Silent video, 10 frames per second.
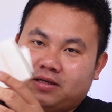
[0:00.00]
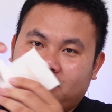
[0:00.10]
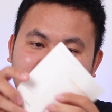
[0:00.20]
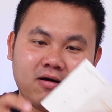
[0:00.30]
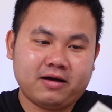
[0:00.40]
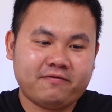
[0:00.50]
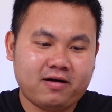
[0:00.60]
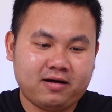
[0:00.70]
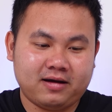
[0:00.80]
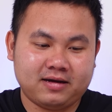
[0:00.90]
Có cái
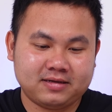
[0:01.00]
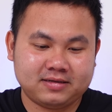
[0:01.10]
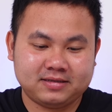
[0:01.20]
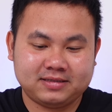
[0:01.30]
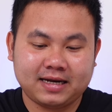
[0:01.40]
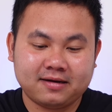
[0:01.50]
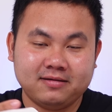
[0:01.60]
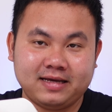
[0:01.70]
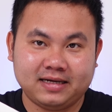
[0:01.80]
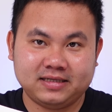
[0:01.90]
phần sách
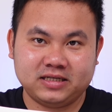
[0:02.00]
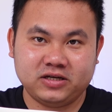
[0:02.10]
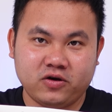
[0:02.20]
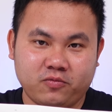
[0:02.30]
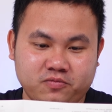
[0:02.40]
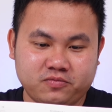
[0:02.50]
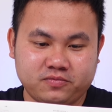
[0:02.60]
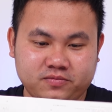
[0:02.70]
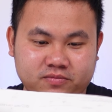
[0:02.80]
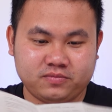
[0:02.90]
hướng dẫn sử dụng
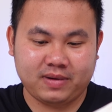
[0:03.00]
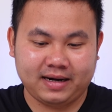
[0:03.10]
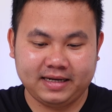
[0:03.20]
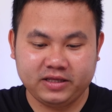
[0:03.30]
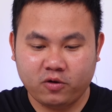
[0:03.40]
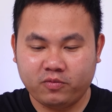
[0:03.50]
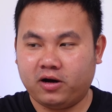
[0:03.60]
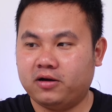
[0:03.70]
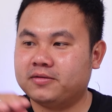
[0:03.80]
bằng tiếng Trung thôi.